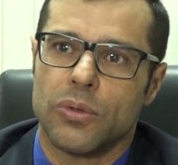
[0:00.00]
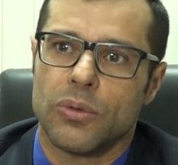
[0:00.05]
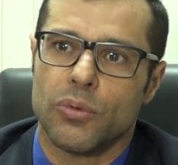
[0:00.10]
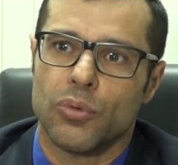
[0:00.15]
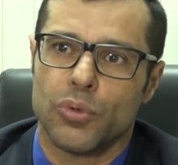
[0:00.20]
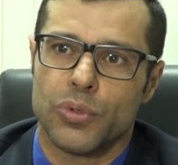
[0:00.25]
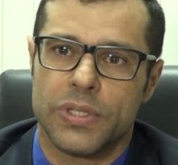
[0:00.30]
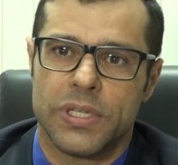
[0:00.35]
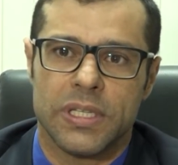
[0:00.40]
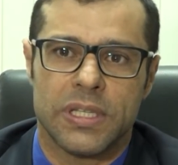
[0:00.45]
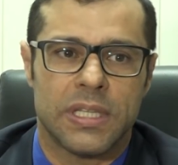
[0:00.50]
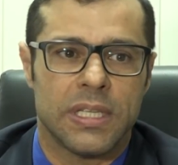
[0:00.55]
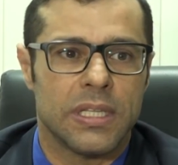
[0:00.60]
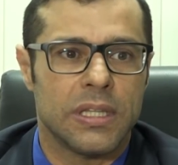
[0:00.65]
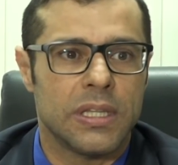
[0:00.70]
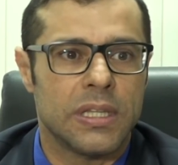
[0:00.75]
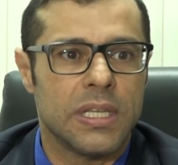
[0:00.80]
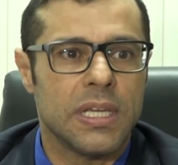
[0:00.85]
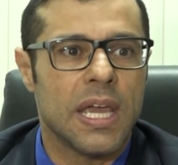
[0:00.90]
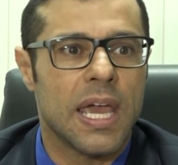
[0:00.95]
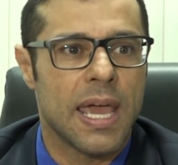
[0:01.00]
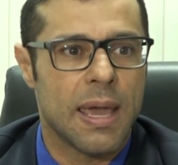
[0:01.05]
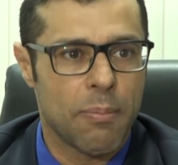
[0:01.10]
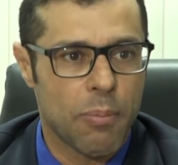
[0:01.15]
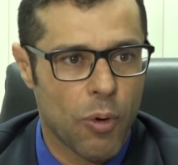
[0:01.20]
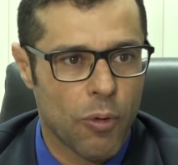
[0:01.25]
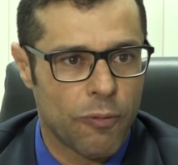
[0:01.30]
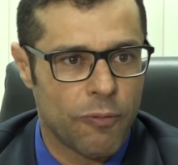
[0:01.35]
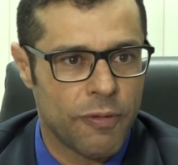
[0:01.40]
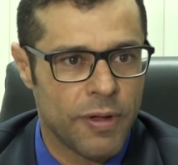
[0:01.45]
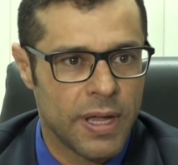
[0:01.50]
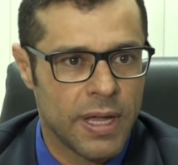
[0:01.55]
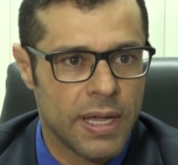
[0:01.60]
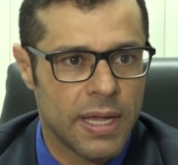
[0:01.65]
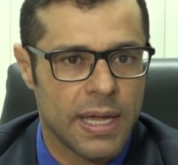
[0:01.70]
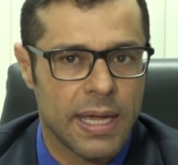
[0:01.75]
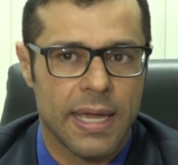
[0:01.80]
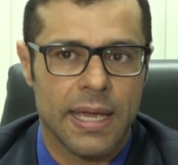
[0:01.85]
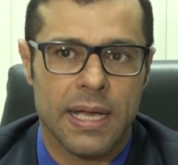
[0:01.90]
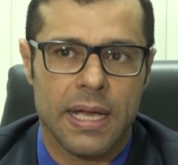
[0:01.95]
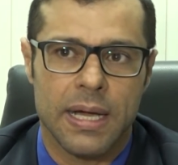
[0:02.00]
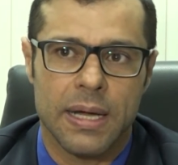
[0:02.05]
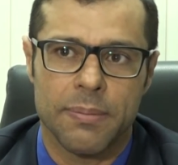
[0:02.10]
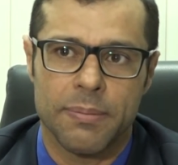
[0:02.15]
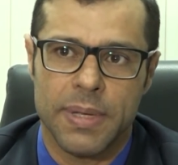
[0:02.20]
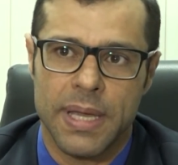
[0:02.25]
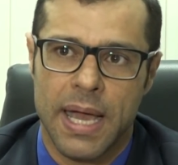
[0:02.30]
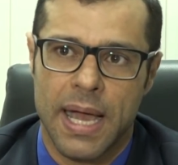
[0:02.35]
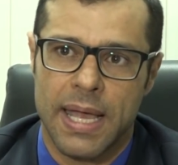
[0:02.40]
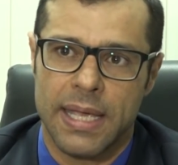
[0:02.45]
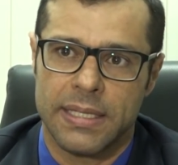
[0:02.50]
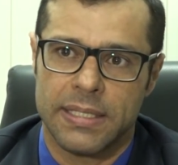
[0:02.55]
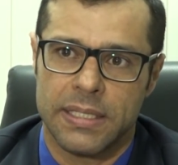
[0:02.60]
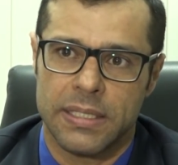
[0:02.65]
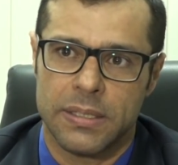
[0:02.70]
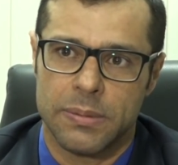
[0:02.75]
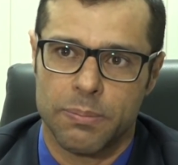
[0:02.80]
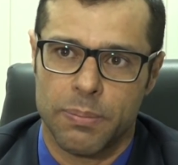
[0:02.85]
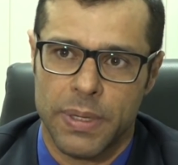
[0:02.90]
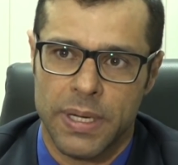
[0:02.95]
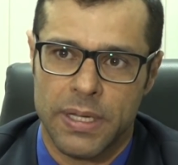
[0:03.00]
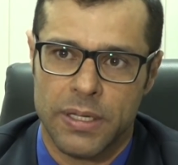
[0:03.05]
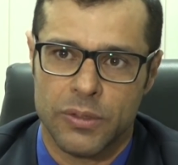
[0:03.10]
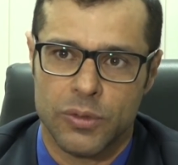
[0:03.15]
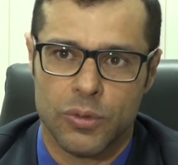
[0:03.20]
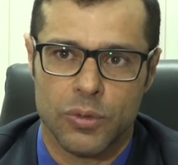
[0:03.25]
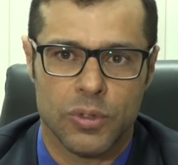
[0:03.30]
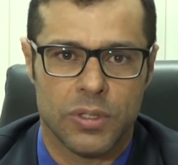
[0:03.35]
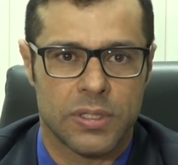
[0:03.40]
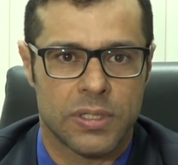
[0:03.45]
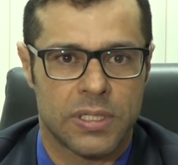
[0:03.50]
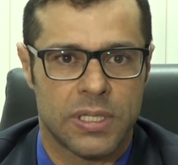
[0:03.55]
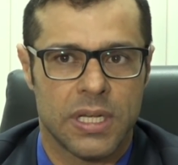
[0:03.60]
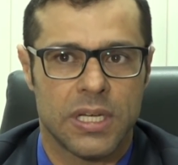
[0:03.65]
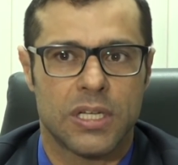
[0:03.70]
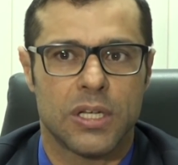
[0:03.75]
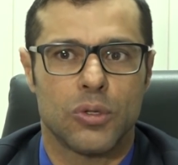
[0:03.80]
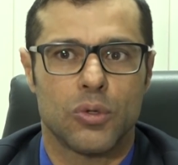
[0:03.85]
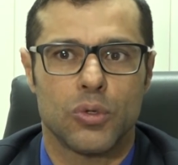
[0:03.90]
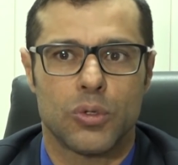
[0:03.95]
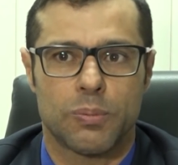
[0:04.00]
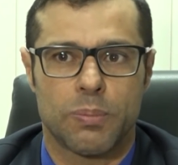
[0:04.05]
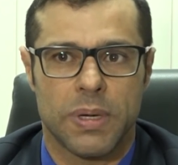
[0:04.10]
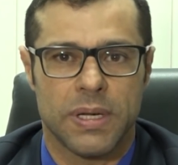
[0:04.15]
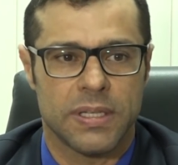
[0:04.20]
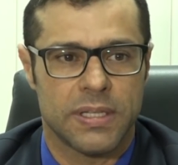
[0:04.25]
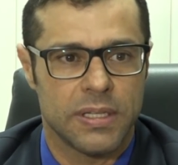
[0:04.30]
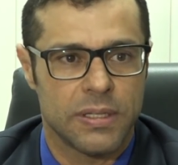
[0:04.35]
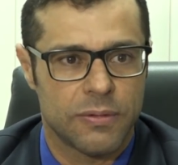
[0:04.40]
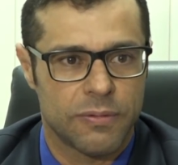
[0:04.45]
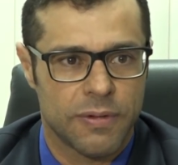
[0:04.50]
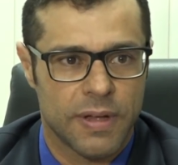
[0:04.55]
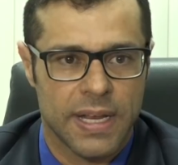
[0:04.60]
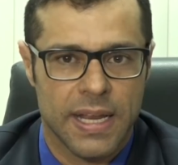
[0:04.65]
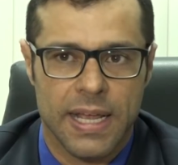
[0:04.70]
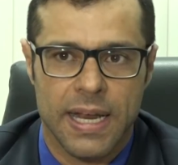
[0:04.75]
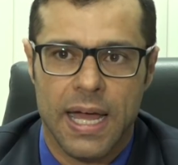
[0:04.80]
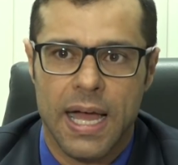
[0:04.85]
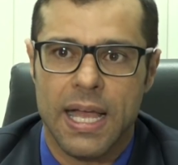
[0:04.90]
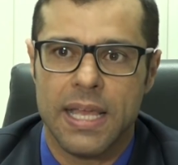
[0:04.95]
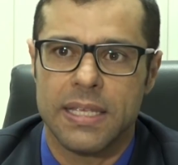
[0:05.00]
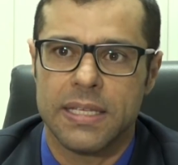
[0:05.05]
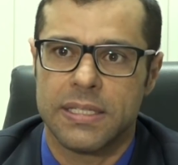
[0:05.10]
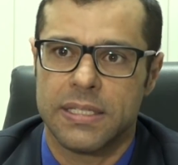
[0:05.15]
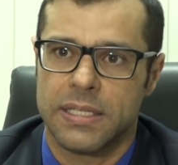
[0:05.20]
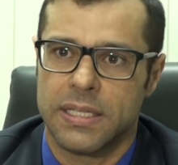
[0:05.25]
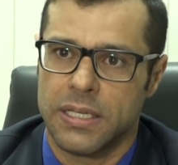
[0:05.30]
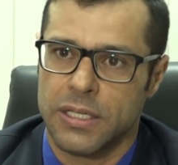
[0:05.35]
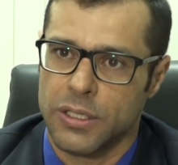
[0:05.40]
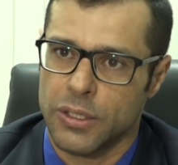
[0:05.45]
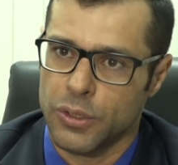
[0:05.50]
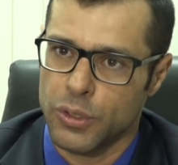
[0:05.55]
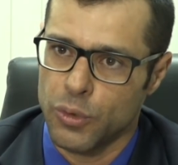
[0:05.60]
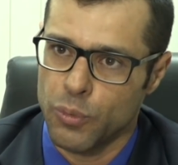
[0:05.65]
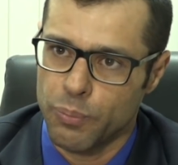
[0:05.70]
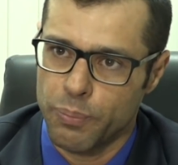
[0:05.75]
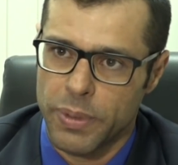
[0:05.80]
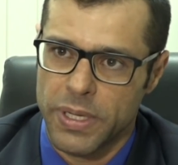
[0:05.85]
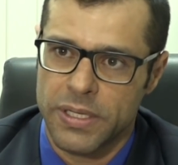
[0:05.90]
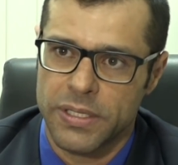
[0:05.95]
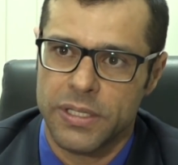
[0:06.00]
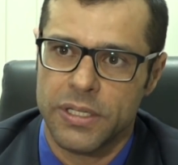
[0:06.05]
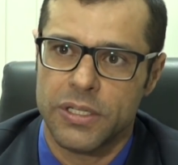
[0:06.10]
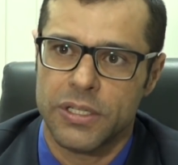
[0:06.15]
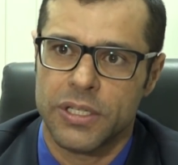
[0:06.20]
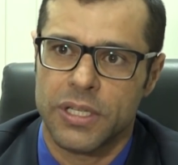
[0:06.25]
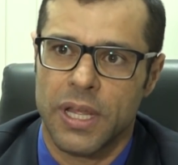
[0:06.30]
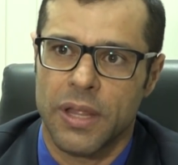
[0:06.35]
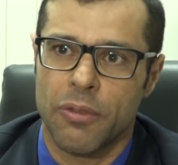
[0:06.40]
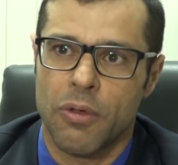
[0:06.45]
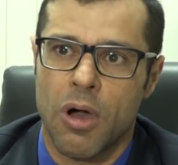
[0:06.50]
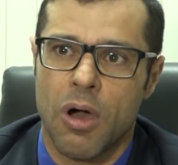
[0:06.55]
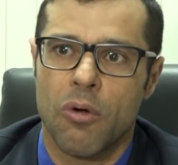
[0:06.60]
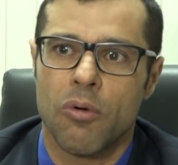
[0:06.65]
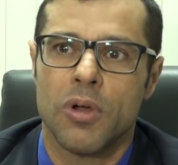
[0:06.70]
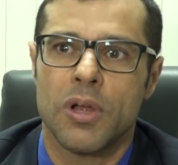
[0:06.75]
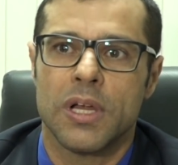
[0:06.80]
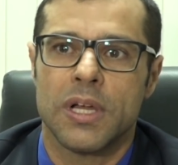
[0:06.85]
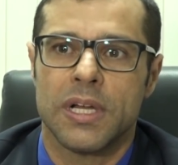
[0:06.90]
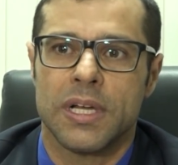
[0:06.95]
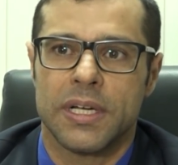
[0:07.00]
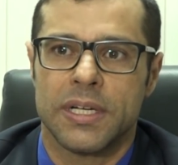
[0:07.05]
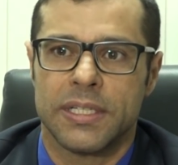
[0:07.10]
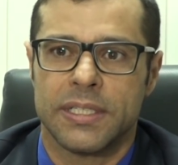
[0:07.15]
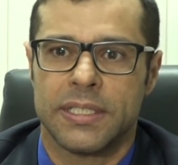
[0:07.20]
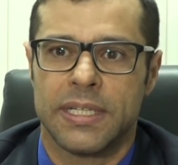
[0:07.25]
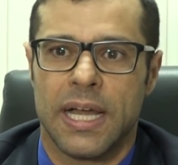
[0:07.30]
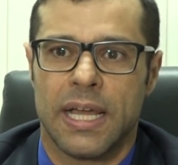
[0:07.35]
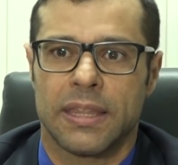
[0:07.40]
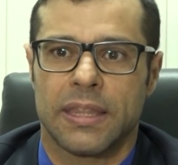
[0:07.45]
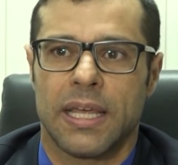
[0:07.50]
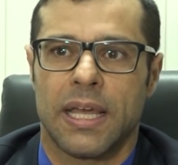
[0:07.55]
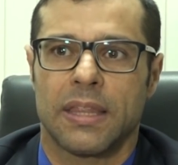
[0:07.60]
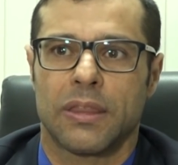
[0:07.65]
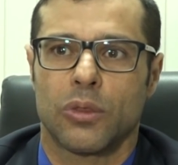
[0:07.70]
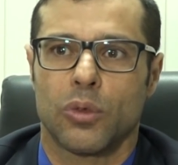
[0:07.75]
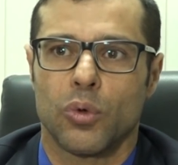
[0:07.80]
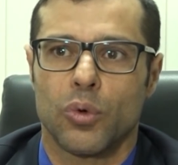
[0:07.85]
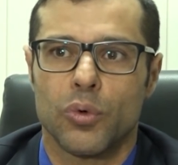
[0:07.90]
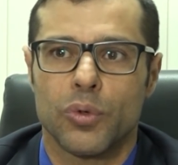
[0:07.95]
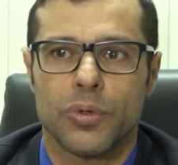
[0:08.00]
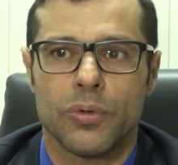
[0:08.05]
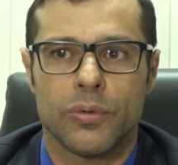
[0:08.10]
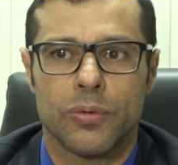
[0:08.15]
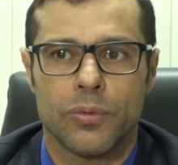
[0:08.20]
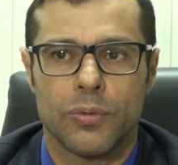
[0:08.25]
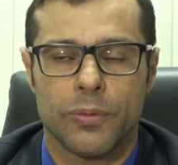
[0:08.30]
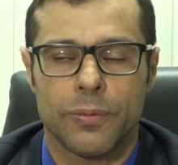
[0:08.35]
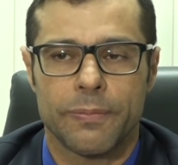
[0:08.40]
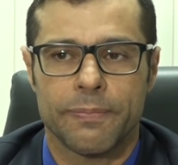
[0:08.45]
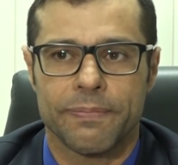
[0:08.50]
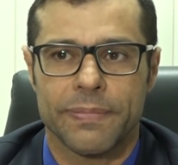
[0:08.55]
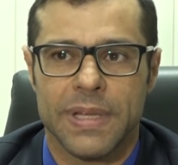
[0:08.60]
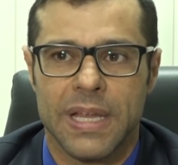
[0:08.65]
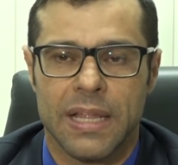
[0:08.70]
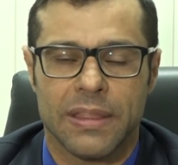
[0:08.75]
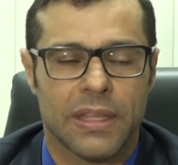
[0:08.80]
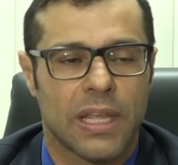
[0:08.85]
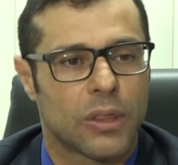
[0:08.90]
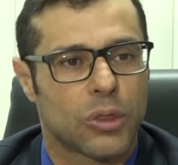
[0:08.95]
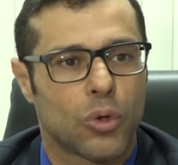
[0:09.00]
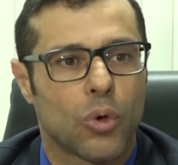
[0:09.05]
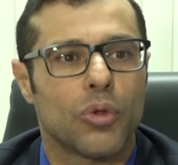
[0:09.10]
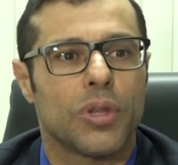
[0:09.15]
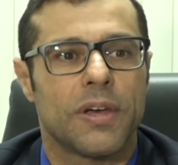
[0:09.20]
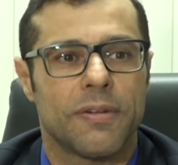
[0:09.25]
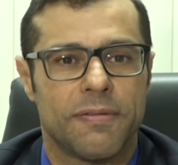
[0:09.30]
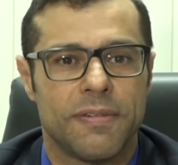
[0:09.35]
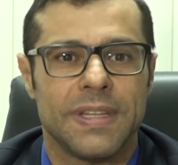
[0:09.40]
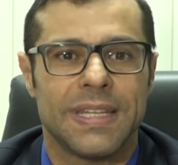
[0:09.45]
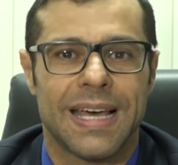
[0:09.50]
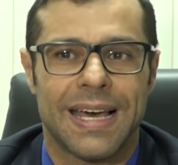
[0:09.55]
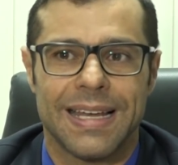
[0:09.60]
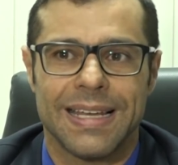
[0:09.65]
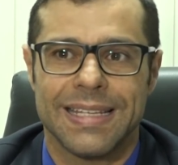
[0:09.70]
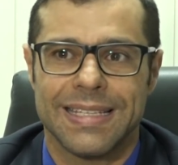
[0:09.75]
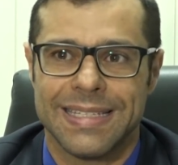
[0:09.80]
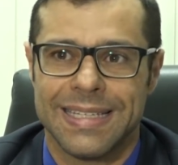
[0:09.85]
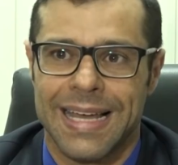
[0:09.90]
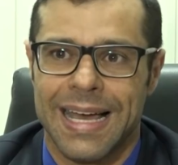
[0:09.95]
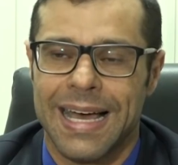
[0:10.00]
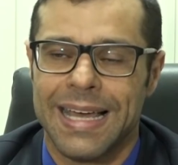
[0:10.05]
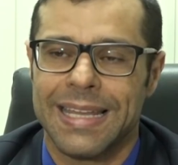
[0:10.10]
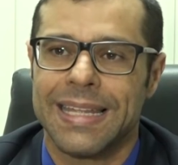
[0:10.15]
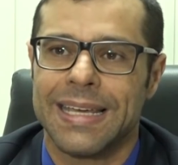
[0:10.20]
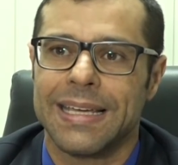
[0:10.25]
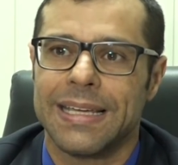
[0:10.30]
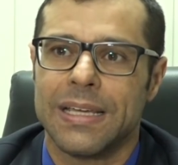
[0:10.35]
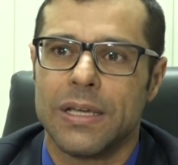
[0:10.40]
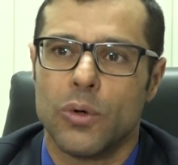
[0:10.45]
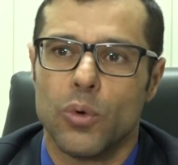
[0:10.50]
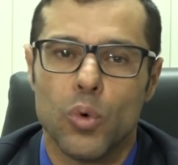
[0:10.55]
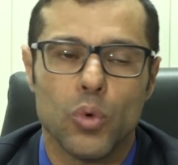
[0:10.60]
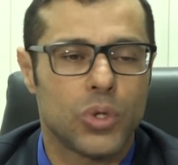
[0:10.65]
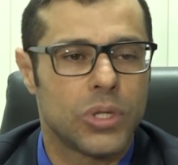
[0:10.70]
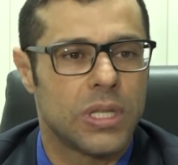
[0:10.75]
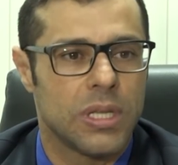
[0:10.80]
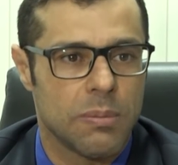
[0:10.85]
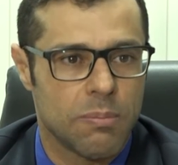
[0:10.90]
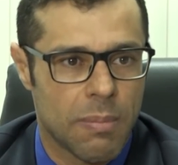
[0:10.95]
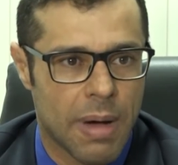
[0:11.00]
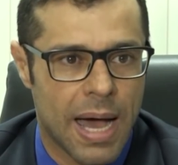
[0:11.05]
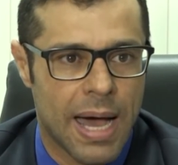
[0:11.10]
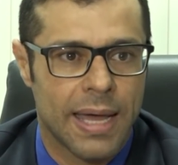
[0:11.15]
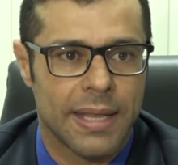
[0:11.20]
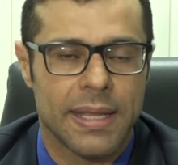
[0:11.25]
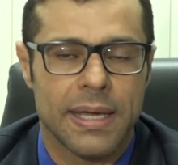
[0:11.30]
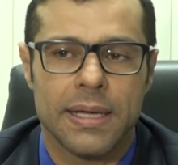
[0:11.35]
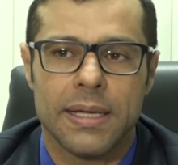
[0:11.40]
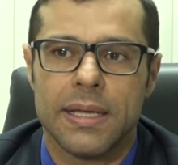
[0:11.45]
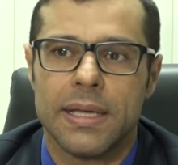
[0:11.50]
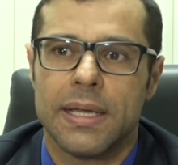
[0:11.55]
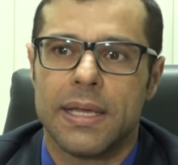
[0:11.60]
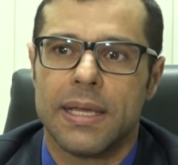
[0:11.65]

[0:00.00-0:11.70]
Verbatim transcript: no sentido de remover, recambiar esses presos, seja dos presídios federais, seja de um presídio estadual, já está todo, já tá toda finalizada, ultimada